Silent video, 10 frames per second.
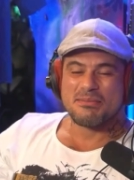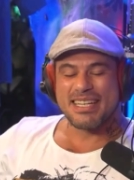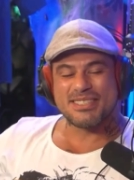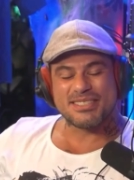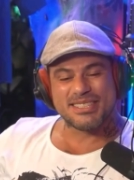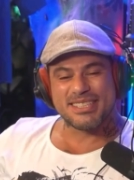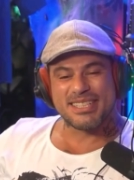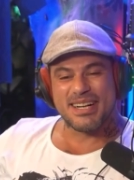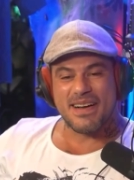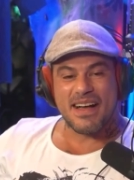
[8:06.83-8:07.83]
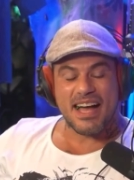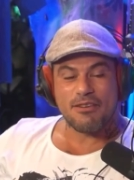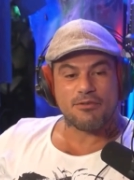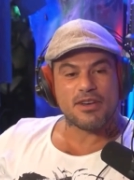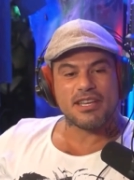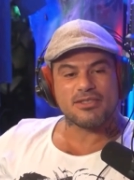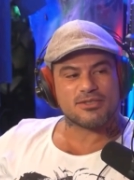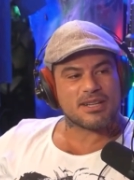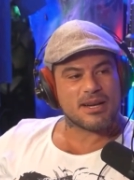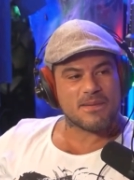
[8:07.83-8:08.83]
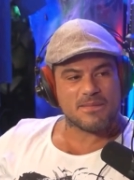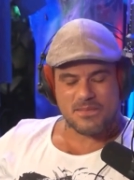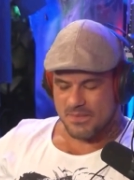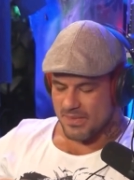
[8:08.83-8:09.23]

Mas o. Aí foi Imagina isso. Imagina o mandíbula